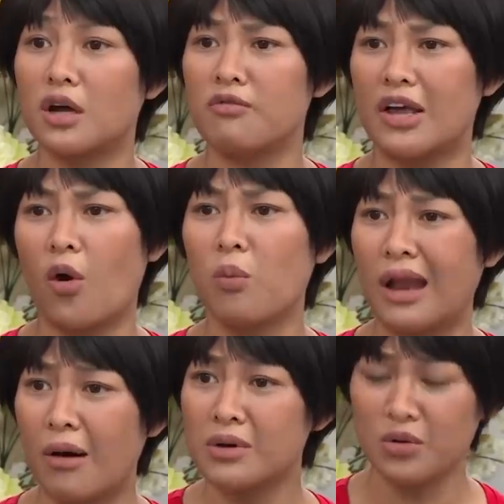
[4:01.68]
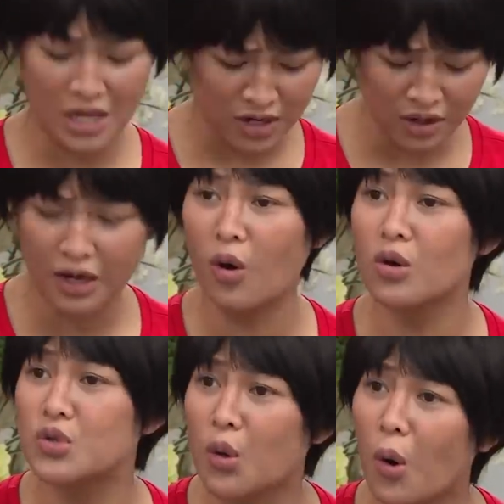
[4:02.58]
chứ không phải khủng long đâu chị, nó là
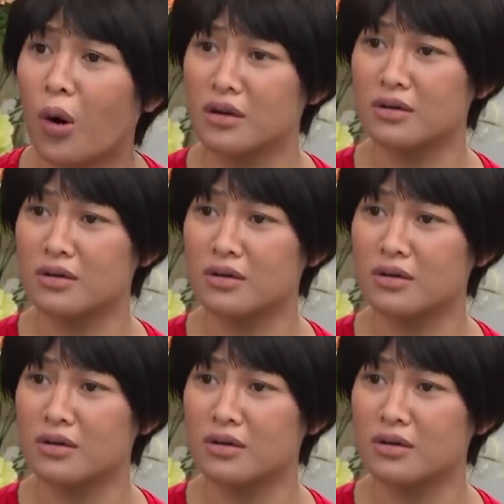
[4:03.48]
con chuột.